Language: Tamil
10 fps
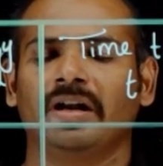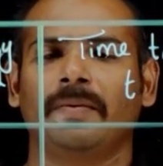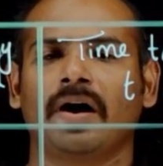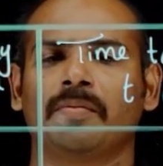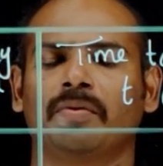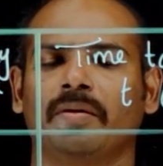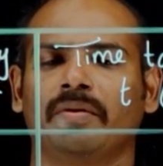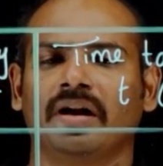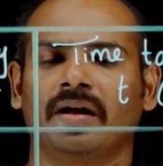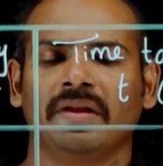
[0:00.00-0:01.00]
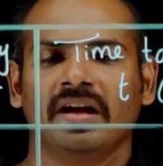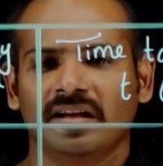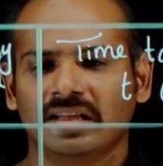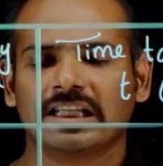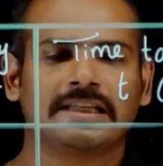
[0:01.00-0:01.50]
என்ன பார்க்க போகிறோம் அப்படின்னா
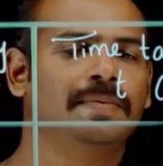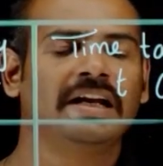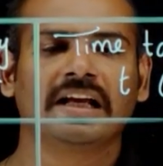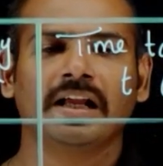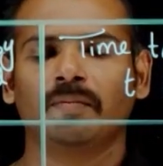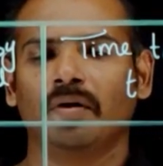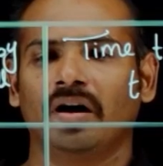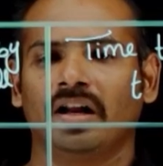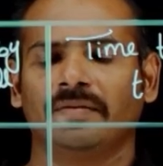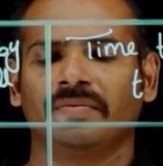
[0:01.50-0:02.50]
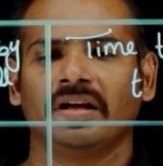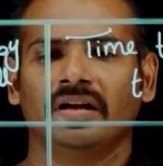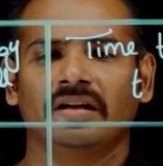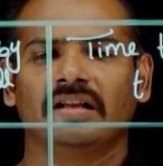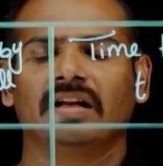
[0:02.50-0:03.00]
இந்த ஸ்பெரிக்கல் பாலை
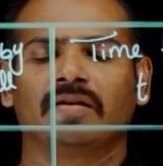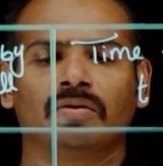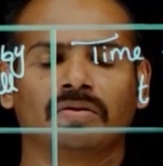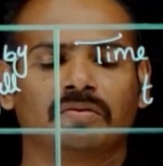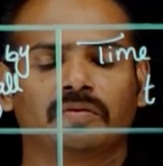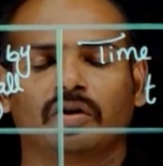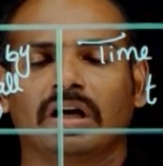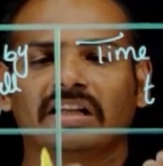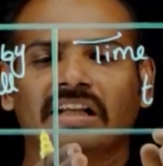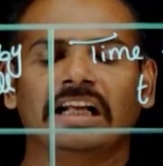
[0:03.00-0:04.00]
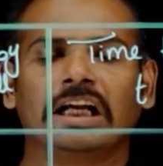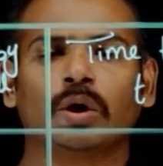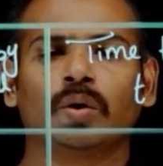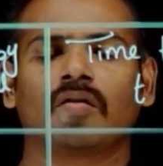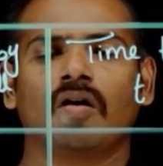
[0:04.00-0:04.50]
இந்த குடுக்கூடிய இந்த
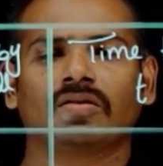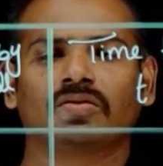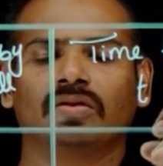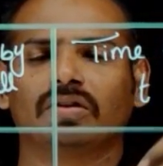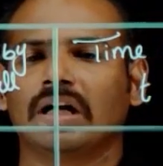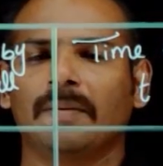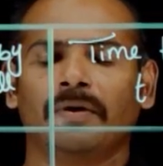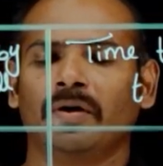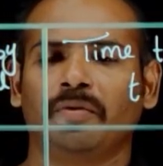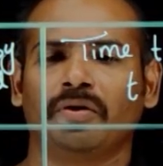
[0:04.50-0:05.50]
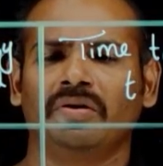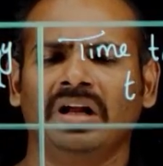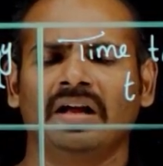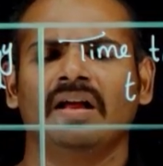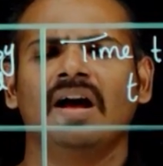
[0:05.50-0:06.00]
லிக்யூடு காலத்துக்குள்ளே ட்ராப் பண்ண போகிறோம் இல்லையா